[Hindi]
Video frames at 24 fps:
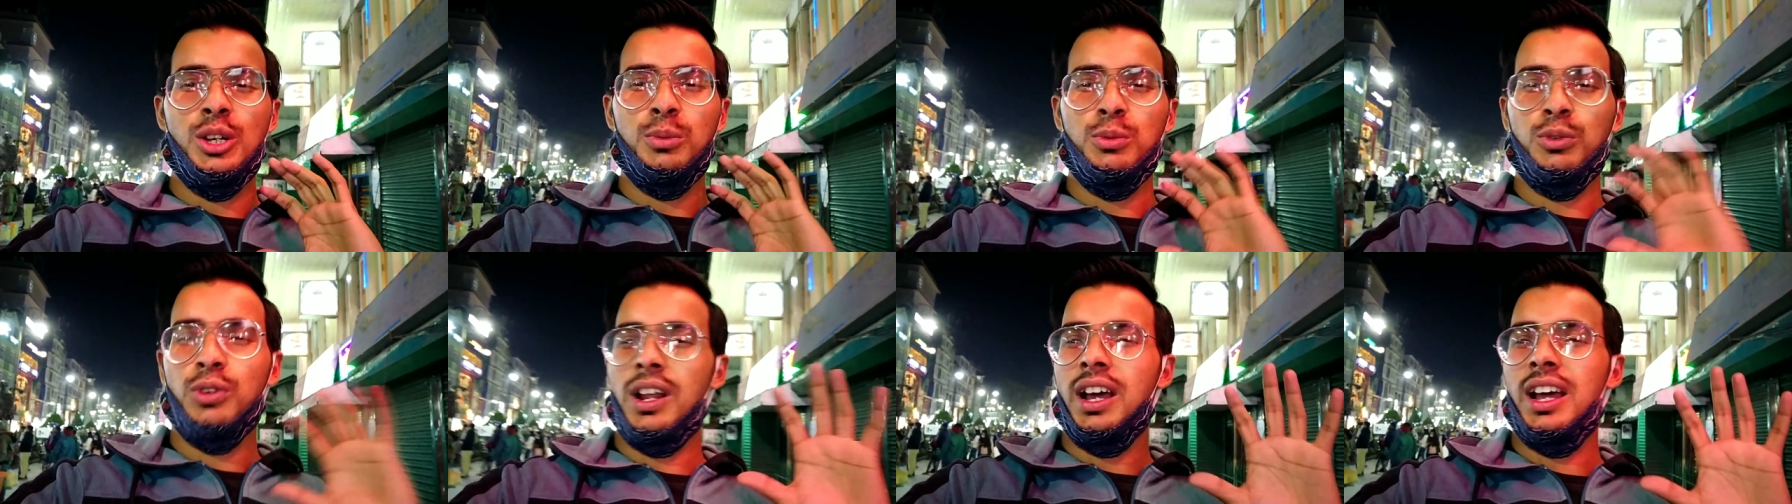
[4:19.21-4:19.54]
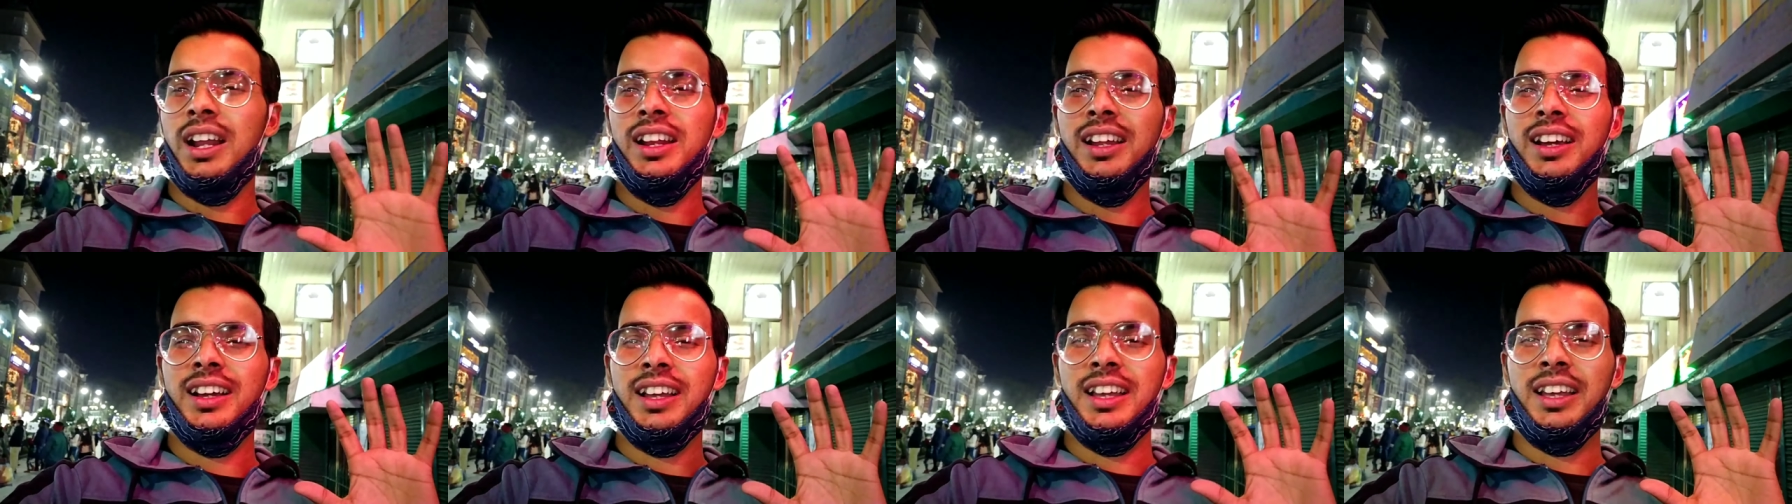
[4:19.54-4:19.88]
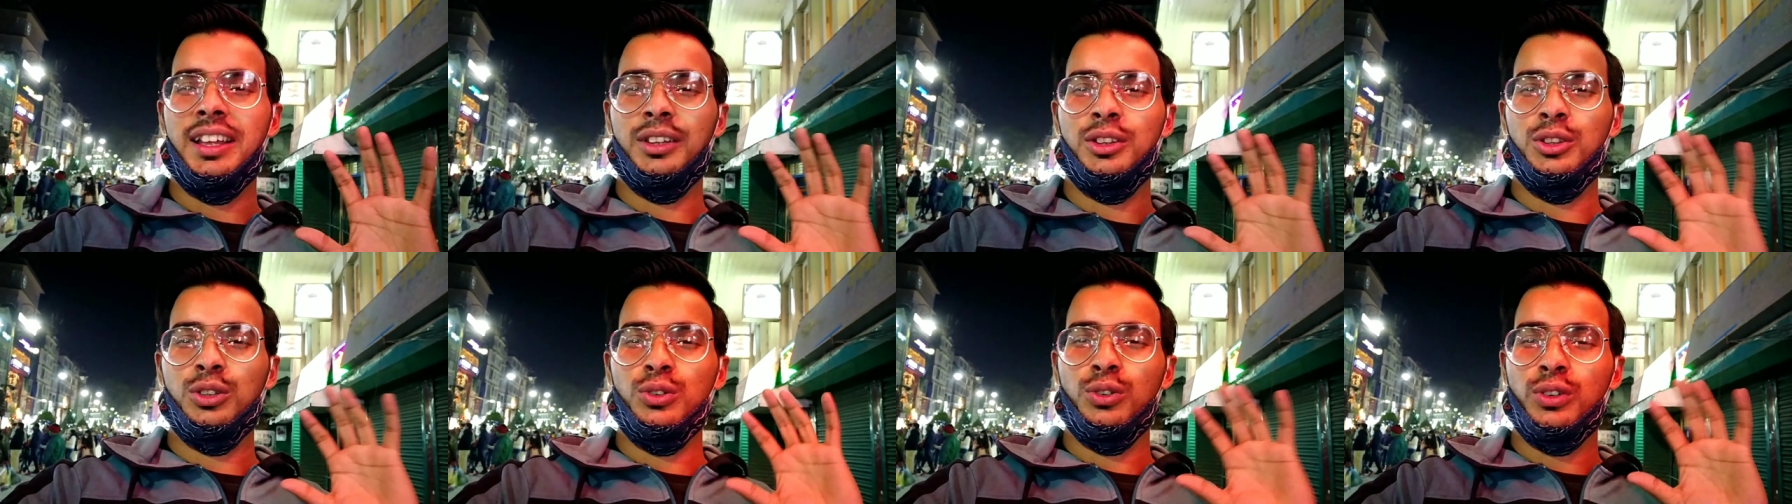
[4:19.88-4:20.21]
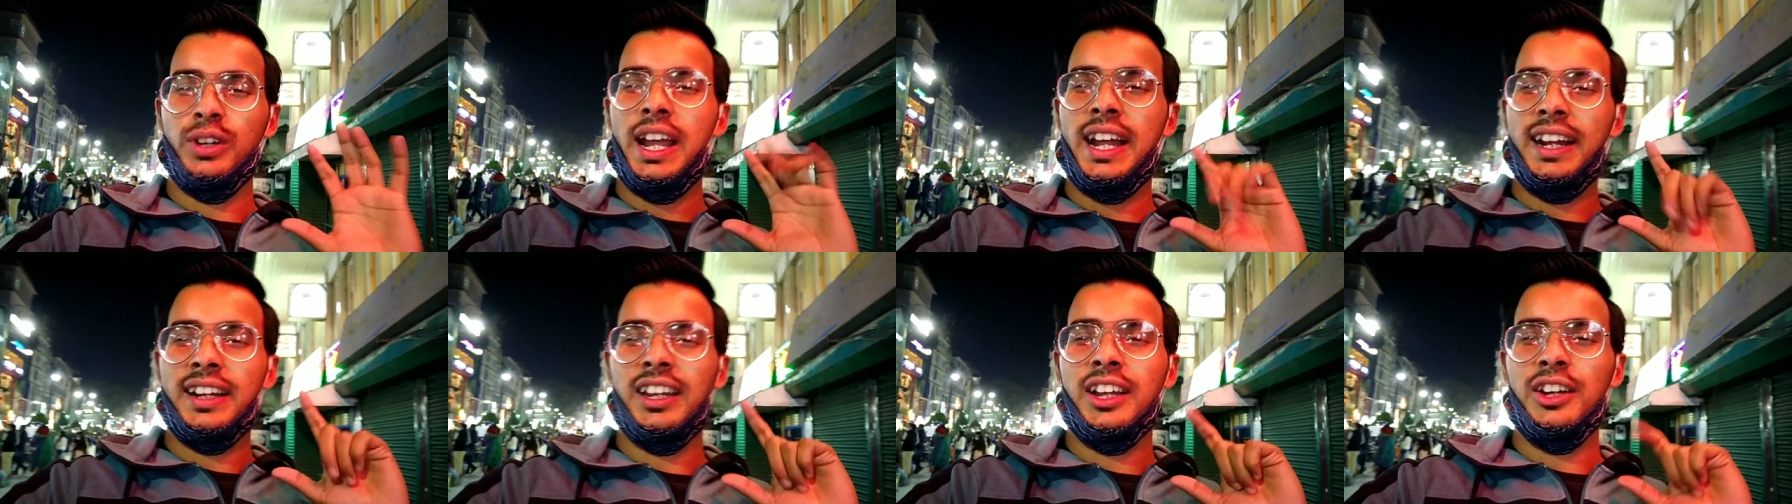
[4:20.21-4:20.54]
पूरा अलग है तो
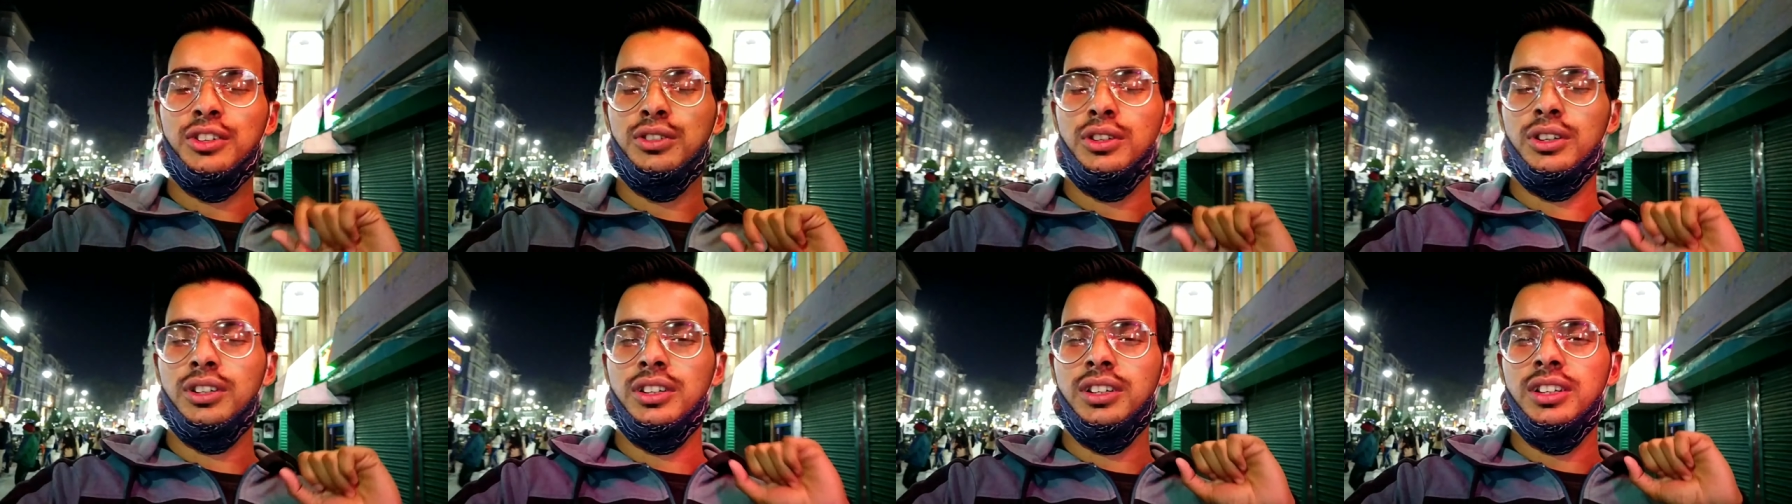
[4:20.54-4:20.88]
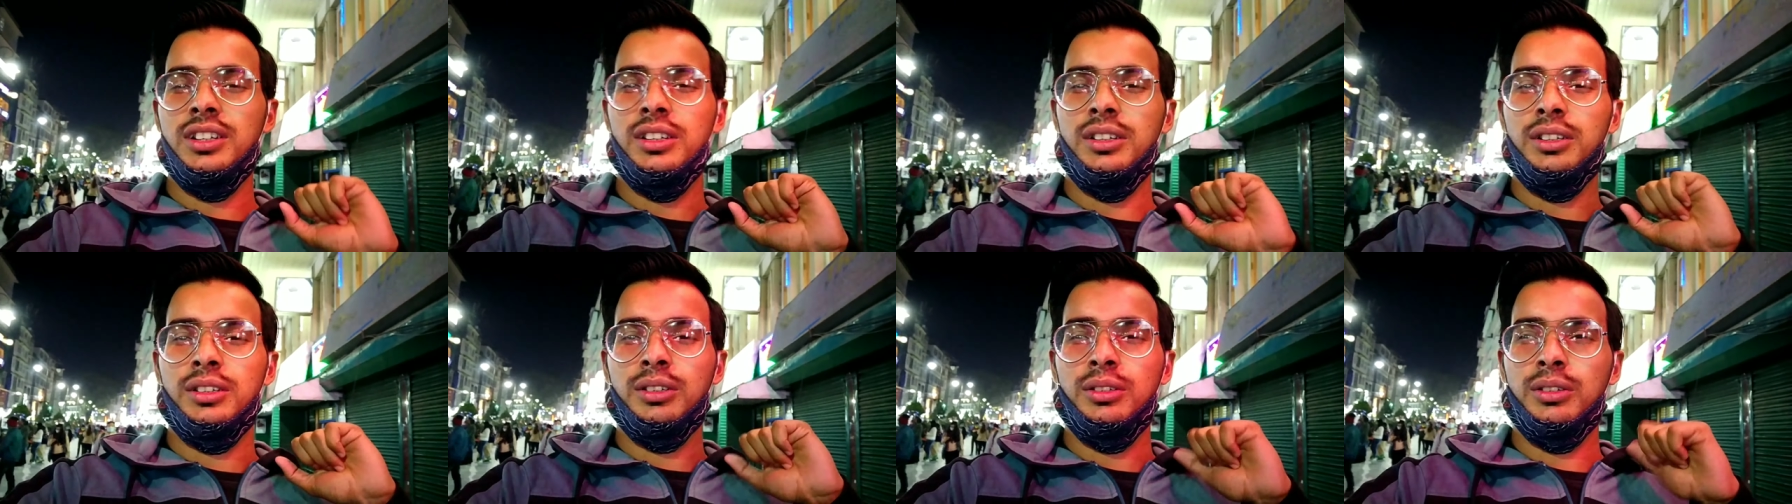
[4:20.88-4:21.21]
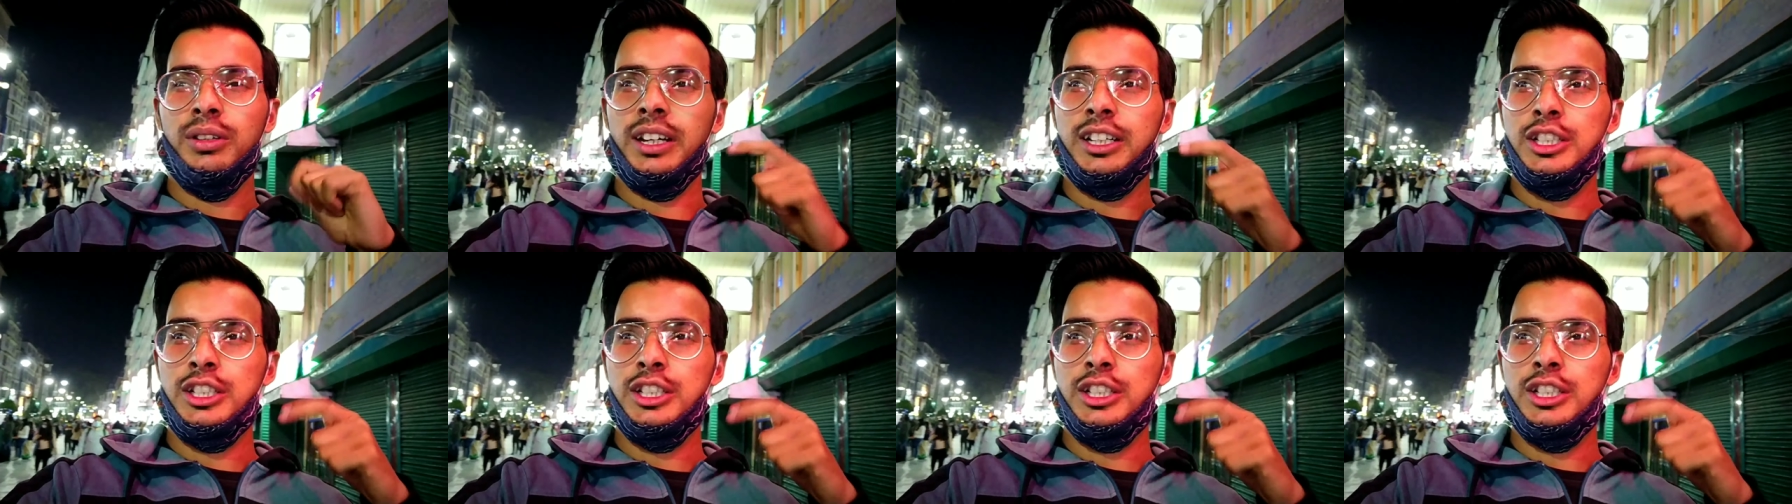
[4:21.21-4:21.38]
गैंगटक